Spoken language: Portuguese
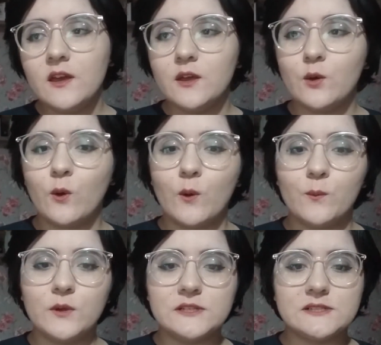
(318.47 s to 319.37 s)
e
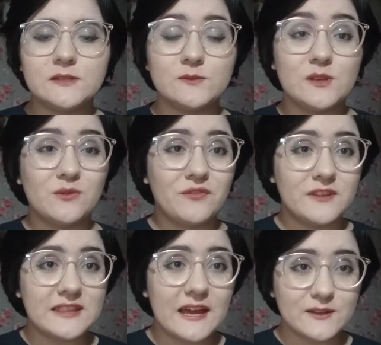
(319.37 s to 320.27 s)
como eles estão sendo
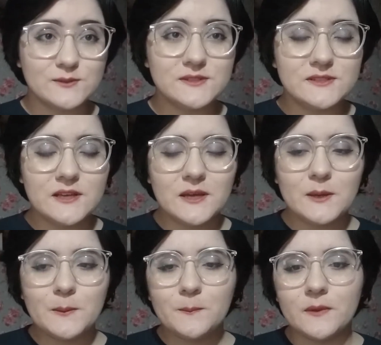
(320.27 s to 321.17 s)
afetados
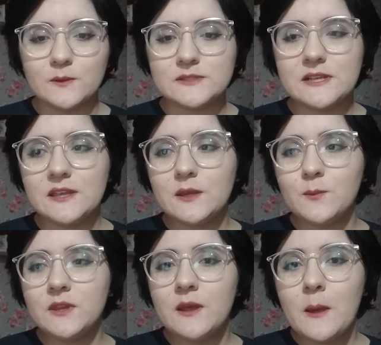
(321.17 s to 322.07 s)
pelo
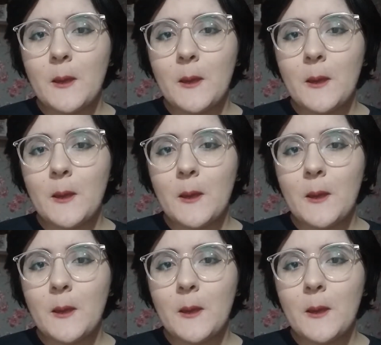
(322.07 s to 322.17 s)
Slenderman.